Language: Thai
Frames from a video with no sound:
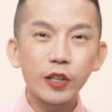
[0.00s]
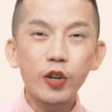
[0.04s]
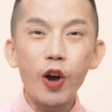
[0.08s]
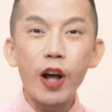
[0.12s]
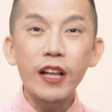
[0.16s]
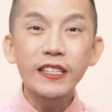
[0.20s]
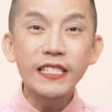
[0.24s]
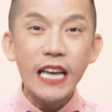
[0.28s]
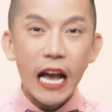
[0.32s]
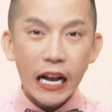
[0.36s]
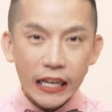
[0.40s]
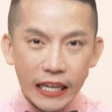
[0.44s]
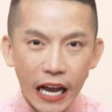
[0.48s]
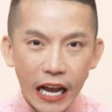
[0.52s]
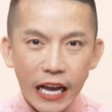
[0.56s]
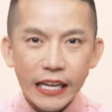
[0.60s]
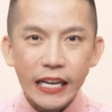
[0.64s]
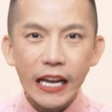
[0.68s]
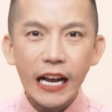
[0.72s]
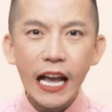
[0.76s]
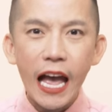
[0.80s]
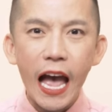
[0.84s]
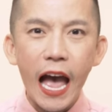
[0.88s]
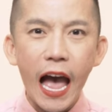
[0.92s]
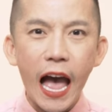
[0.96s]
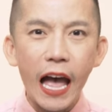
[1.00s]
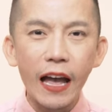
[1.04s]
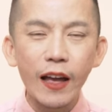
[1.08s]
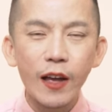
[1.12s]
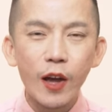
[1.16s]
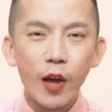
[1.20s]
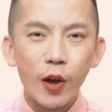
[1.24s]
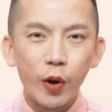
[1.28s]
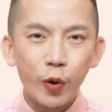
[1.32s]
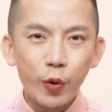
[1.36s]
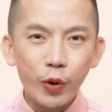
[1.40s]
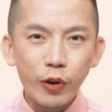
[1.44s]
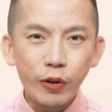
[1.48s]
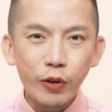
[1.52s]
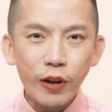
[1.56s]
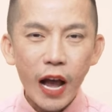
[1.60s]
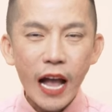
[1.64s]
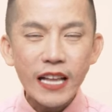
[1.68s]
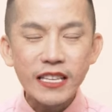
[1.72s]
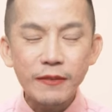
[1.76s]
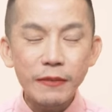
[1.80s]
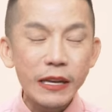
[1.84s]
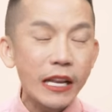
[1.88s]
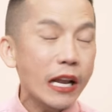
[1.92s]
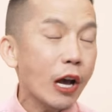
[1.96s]
ก่อนจากกันนะคะคุณดิวก็
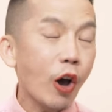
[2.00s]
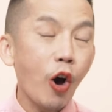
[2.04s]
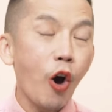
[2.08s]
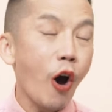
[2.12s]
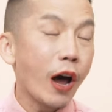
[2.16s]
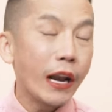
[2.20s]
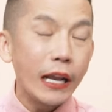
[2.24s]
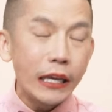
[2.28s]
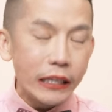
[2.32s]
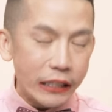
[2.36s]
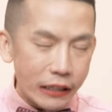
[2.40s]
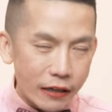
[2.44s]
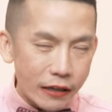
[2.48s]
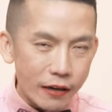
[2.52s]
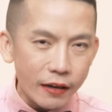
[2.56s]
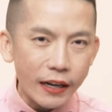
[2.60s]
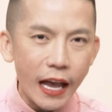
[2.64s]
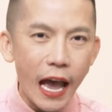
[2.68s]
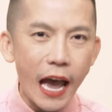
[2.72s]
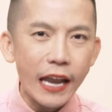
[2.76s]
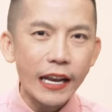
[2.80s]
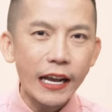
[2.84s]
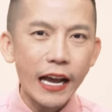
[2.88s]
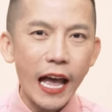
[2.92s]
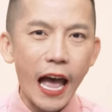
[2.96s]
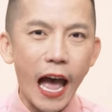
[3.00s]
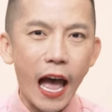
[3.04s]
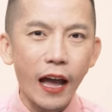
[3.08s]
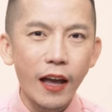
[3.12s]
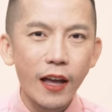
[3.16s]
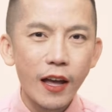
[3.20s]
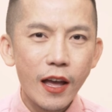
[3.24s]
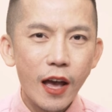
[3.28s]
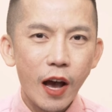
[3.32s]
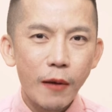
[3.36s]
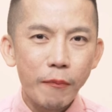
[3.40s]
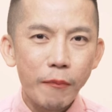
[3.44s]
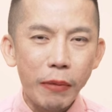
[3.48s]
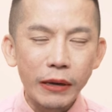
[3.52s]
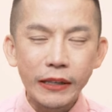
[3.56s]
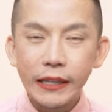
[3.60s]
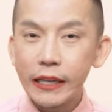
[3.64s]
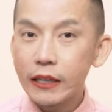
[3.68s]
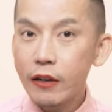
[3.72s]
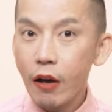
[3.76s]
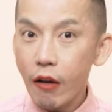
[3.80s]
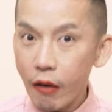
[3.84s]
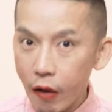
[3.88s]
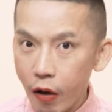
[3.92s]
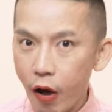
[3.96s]
อาจจะไม่ได้ขออะไรเยอะค่ะนะคะบางที
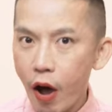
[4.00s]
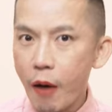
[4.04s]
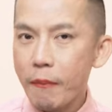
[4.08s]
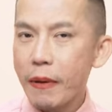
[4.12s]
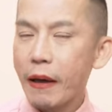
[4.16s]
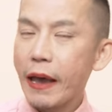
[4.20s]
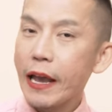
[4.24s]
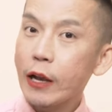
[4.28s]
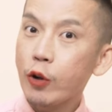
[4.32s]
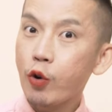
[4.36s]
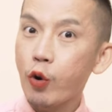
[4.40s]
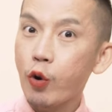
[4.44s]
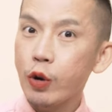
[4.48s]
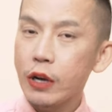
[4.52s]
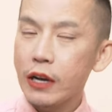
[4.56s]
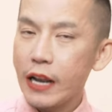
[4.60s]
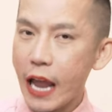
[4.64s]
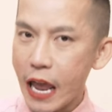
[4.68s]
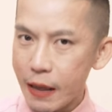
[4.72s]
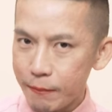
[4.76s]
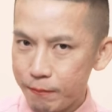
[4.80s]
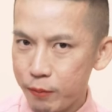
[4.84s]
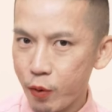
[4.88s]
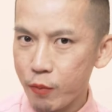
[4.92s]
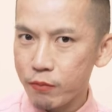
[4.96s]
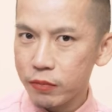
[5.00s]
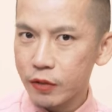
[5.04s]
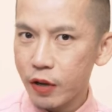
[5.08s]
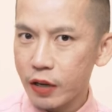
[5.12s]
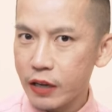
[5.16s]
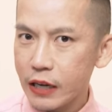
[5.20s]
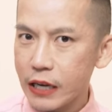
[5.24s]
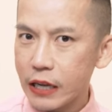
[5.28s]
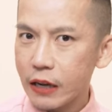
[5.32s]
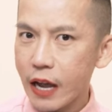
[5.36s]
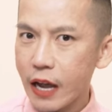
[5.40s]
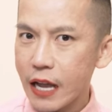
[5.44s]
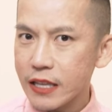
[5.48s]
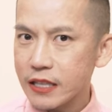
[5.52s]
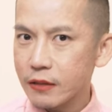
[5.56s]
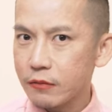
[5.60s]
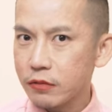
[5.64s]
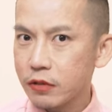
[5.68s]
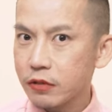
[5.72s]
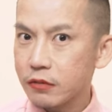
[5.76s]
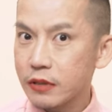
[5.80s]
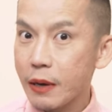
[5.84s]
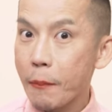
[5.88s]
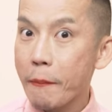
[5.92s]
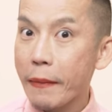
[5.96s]
ก็ขอแบบให้กดไลค์ปุ่มก่อนนั่นเลยก็อาจจะ
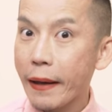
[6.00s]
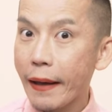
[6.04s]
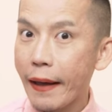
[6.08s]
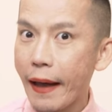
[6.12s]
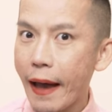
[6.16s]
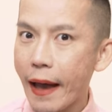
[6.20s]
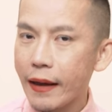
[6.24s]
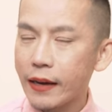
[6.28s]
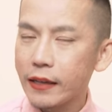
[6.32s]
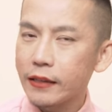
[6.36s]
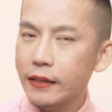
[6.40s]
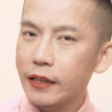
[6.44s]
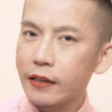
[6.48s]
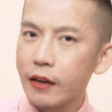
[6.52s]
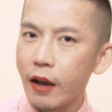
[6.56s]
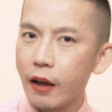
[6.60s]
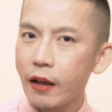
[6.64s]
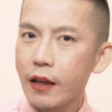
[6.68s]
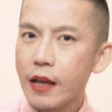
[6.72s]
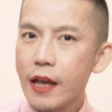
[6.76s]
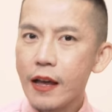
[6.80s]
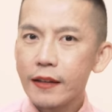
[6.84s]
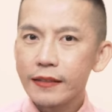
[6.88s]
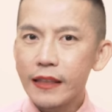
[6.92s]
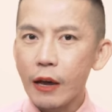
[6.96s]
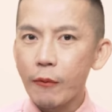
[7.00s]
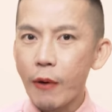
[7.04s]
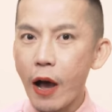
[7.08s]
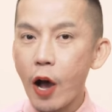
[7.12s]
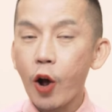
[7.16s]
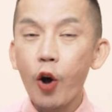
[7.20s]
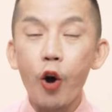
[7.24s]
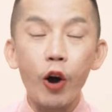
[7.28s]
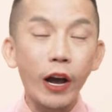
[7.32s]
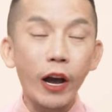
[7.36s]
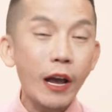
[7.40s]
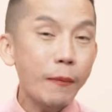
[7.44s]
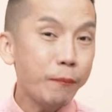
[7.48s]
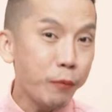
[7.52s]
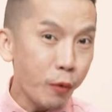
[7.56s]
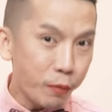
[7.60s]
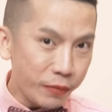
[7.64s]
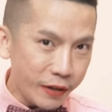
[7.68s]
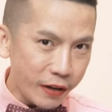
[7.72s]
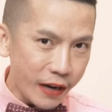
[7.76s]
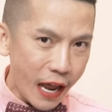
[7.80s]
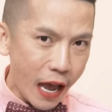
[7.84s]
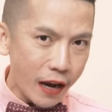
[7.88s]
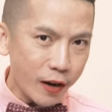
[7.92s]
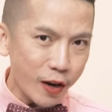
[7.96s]
รู้สึกรำคาญนะจ๊ะเนาะแต่ว่าขอให้ปุ่ม
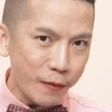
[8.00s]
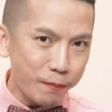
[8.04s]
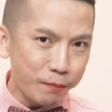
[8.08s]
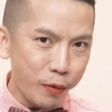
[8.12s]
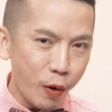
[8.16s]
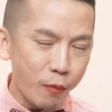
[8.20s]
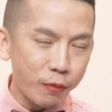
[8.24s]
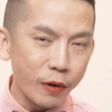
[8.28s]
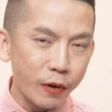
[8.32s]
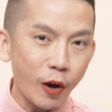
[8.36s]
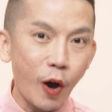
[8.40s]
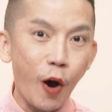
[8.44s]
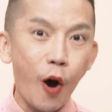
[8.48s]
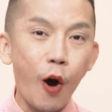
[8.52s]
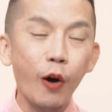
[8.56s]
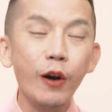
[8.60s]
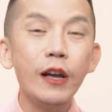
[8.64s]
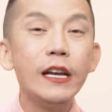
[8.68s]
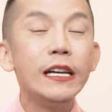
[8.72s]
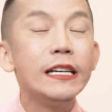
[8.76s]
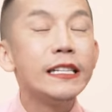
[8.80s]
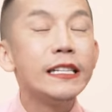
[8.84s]
เดียวนะคะคือปุ่มของ